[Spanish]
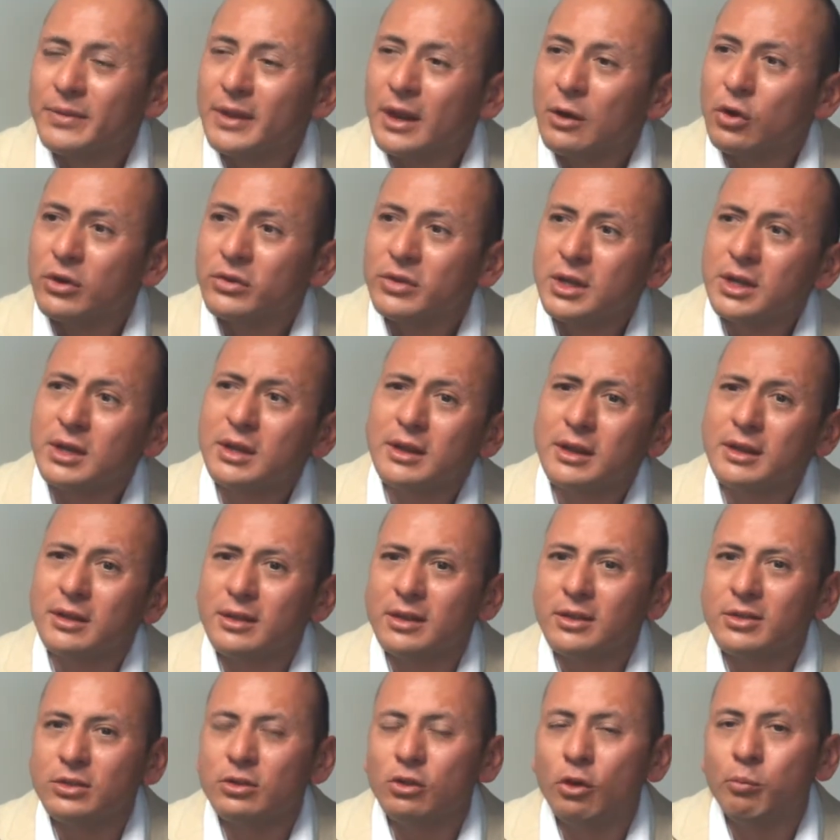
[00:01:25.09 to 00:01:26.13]
Ahora sí,
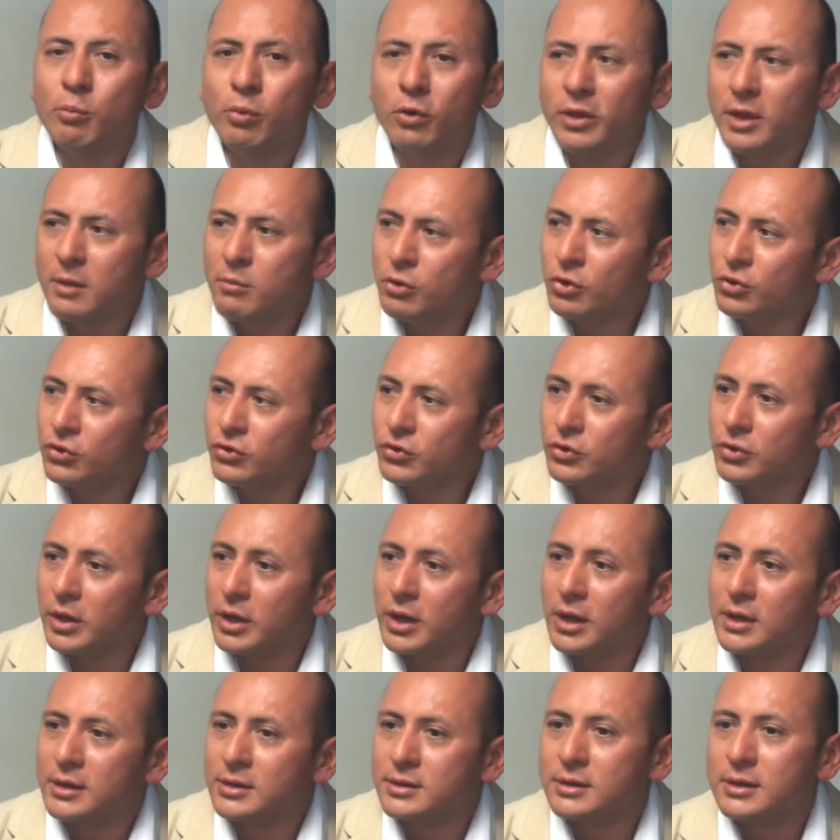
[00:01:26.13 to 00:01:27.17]
no podemos
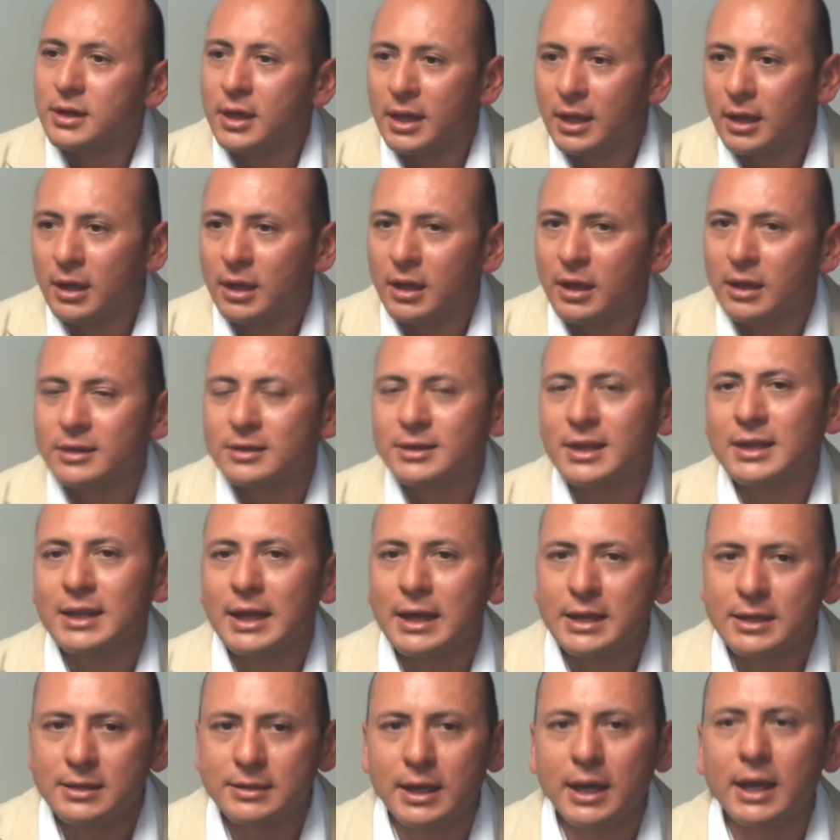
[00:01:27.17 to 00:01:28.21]
este,
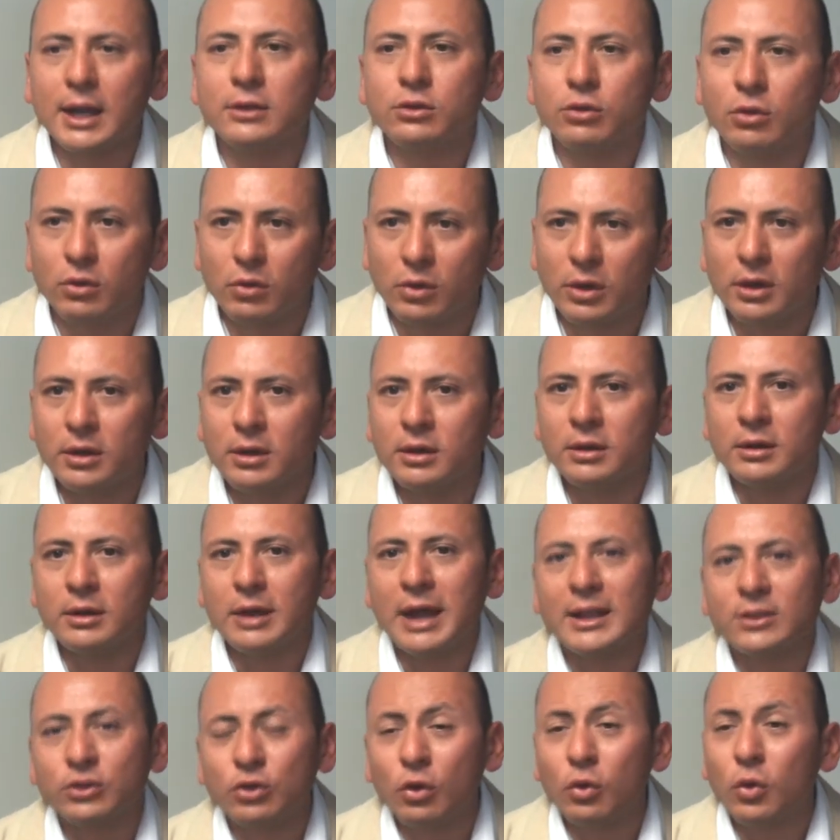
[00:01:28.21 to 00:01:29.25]
estandarizar a todo, el,
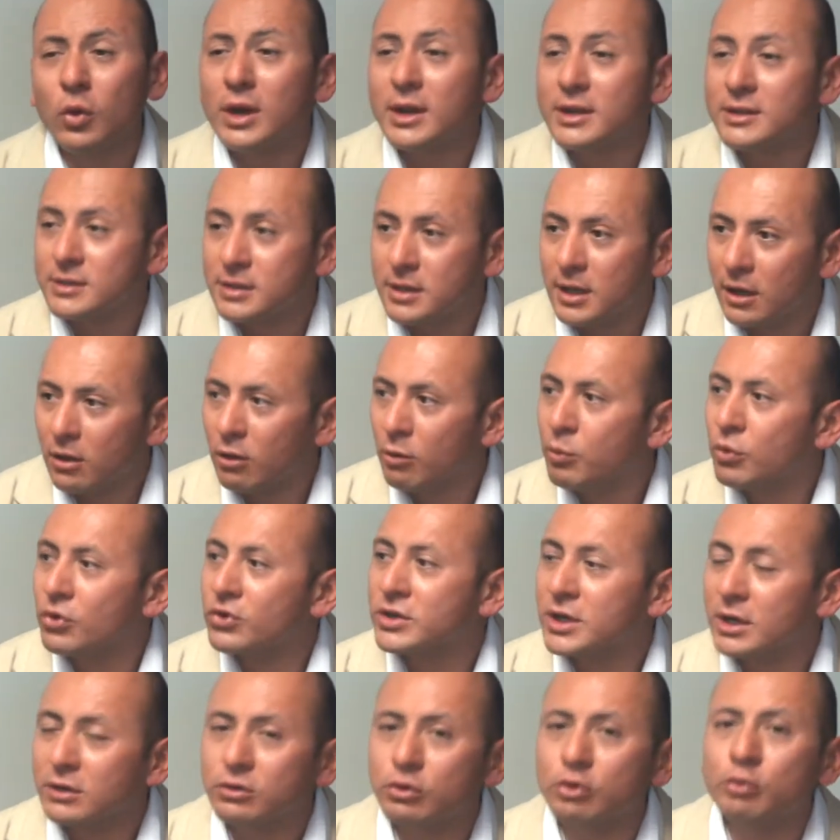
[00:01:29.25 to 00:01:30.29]
a todo el Estado por
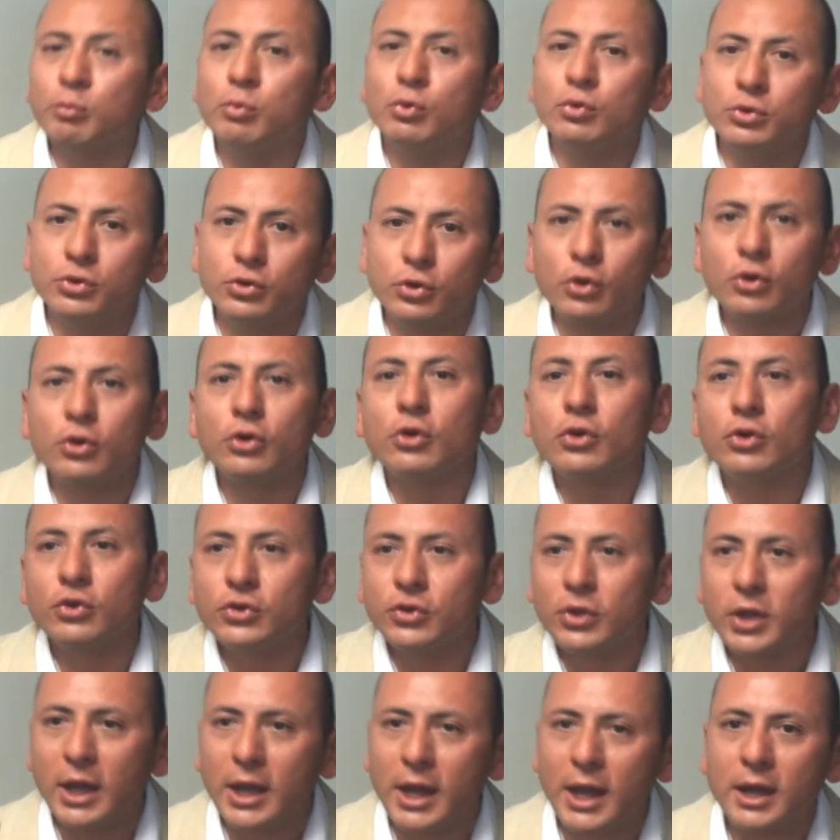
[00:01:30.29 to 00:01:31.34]
ciertos puntos
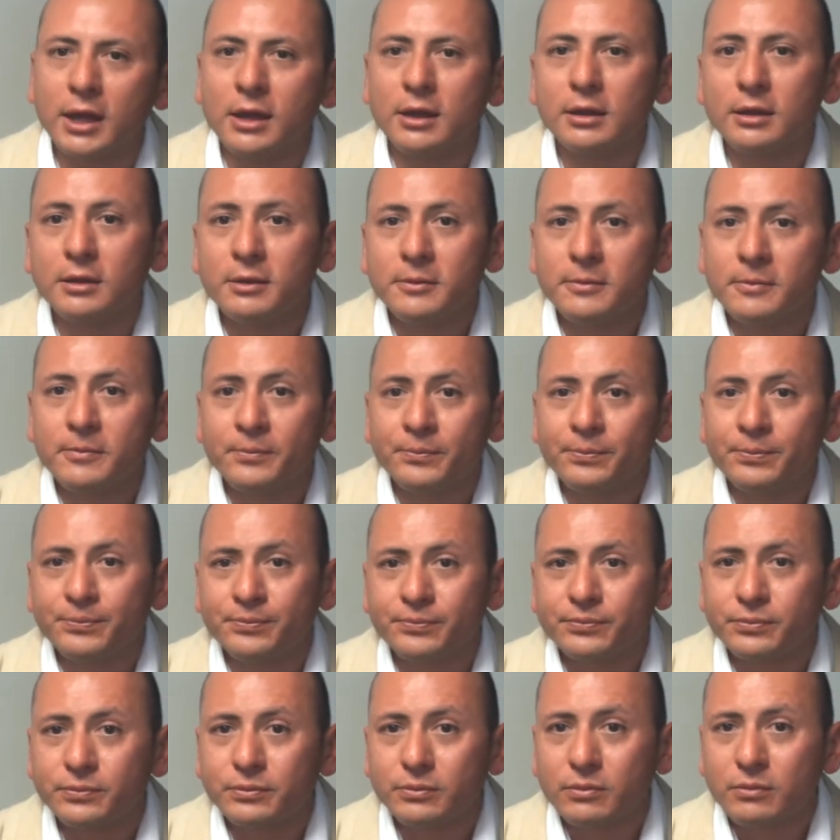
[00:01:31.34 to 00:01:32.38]
rojos que hay.
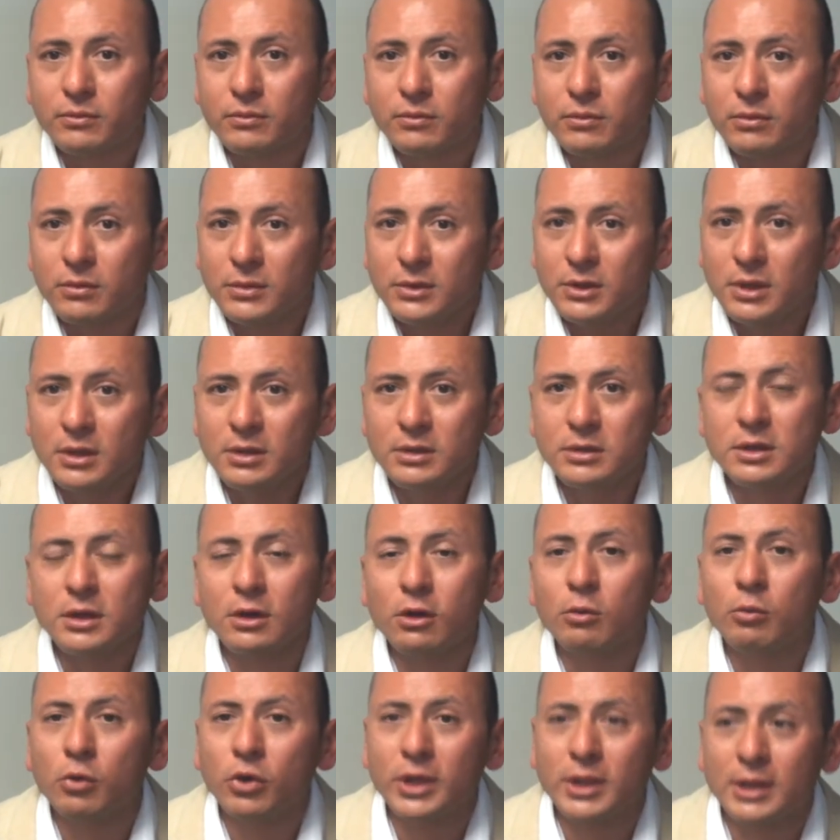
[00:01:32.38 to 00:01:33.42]
Sí,
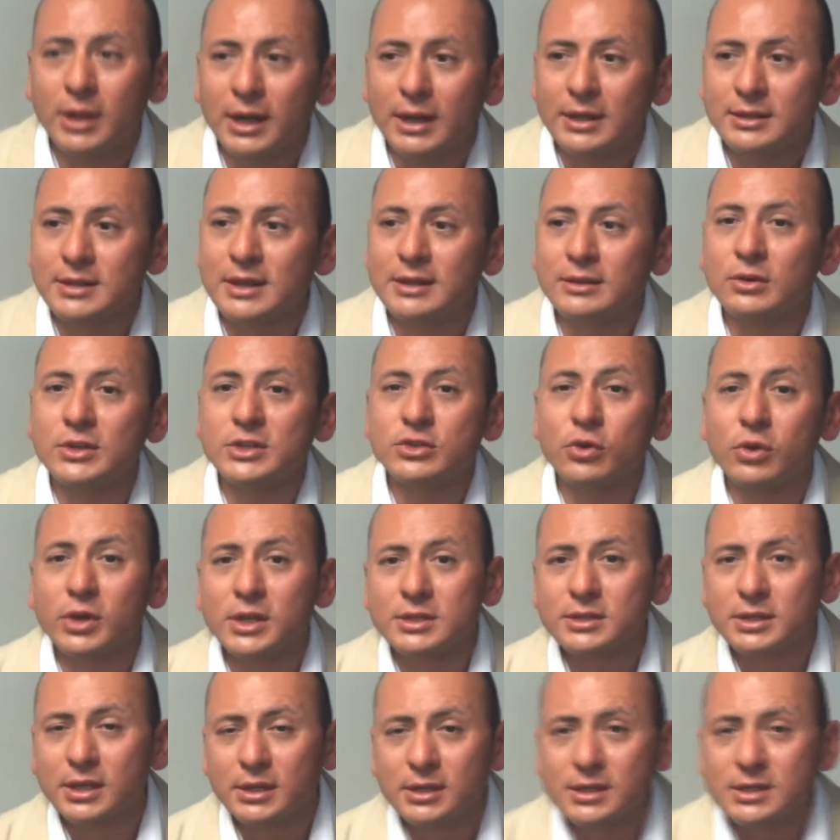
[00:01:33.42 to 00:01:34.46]
como ahorita la situación que
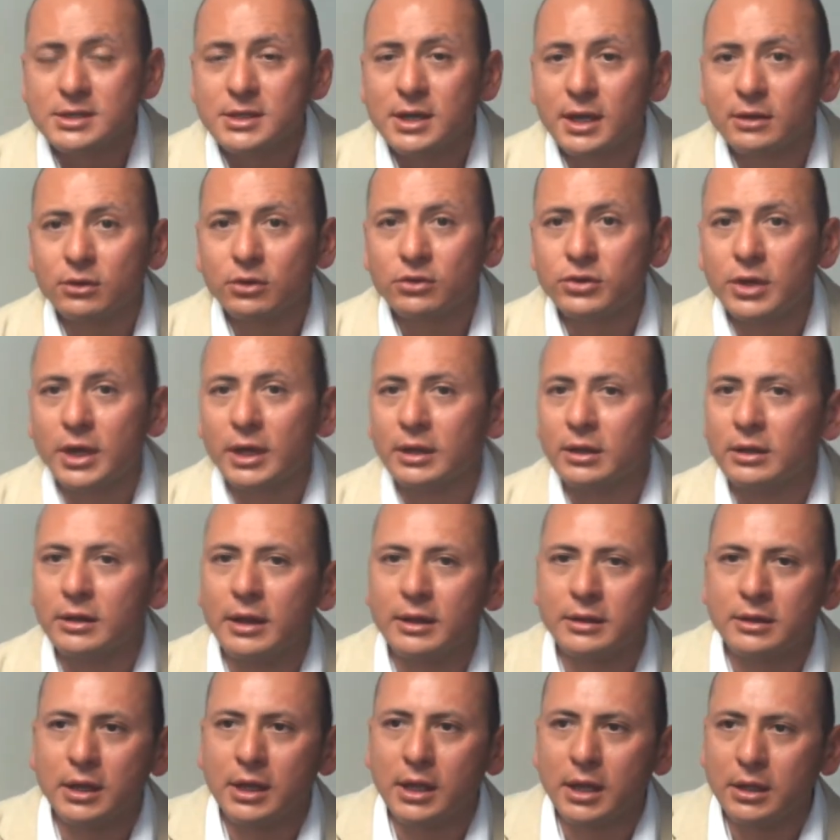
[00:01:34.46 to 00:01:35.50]
están diciendo, o sea,
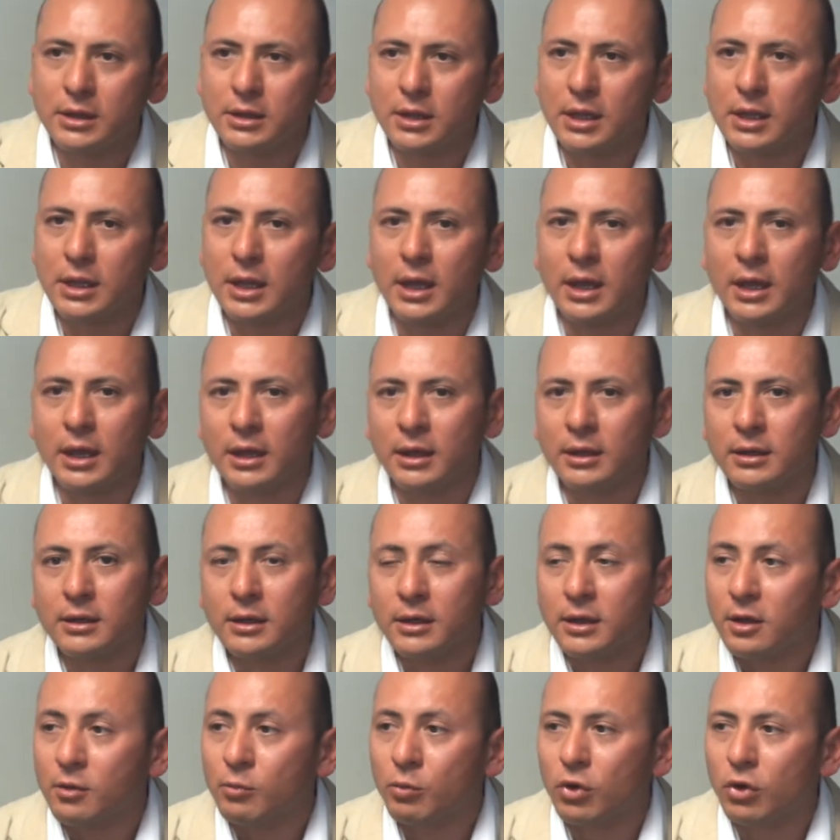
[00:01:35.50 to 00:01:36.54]
etiquetan a,
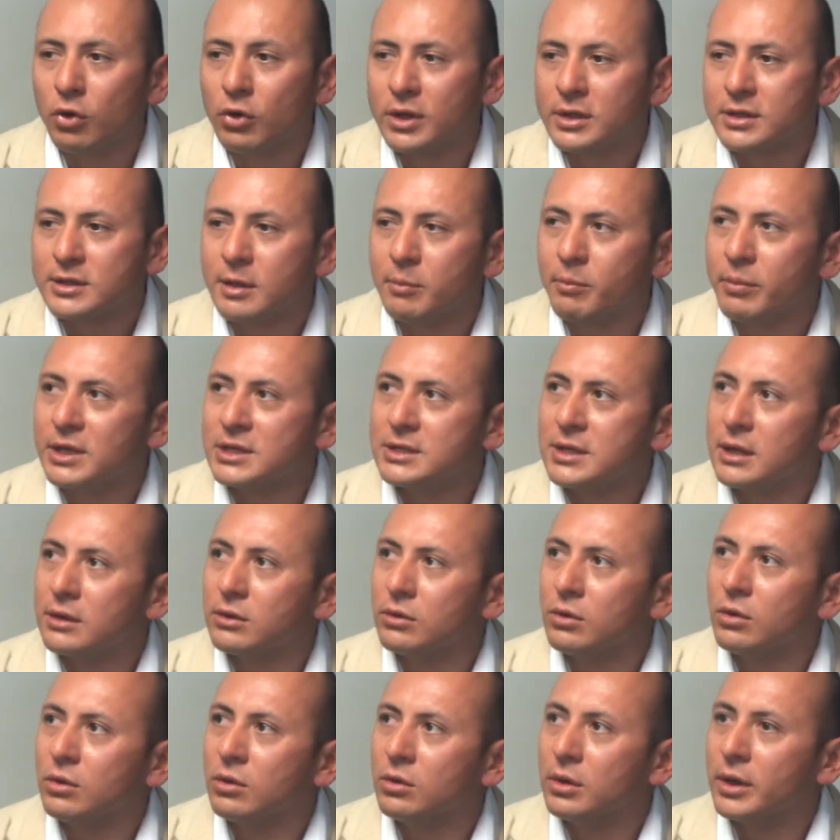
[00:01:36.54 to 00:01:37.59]
por lo que está
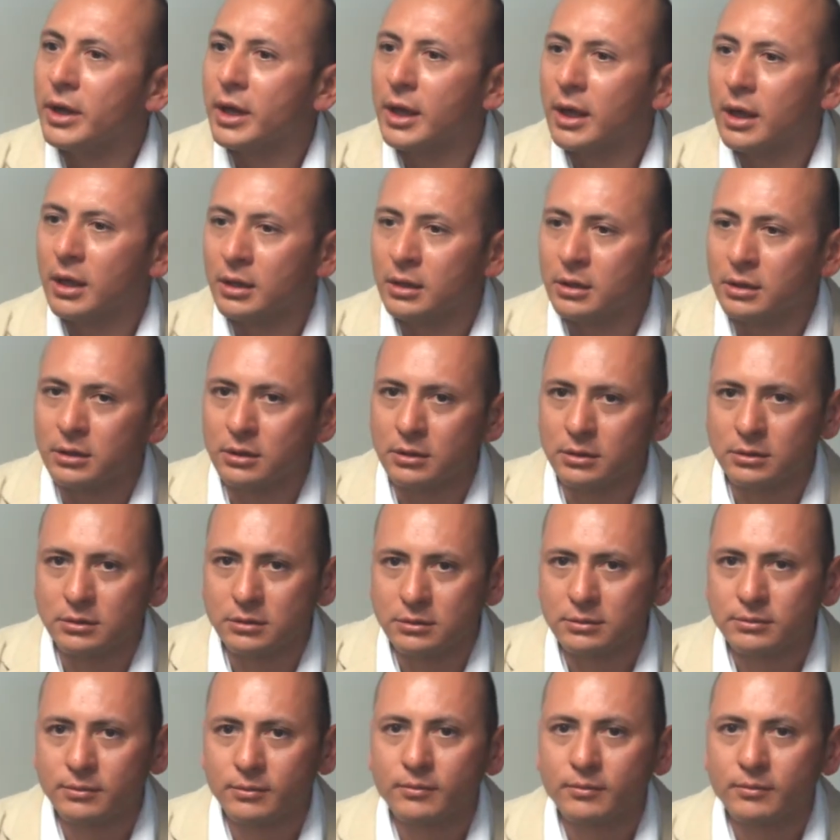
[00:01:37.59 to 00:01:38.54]
pasando en,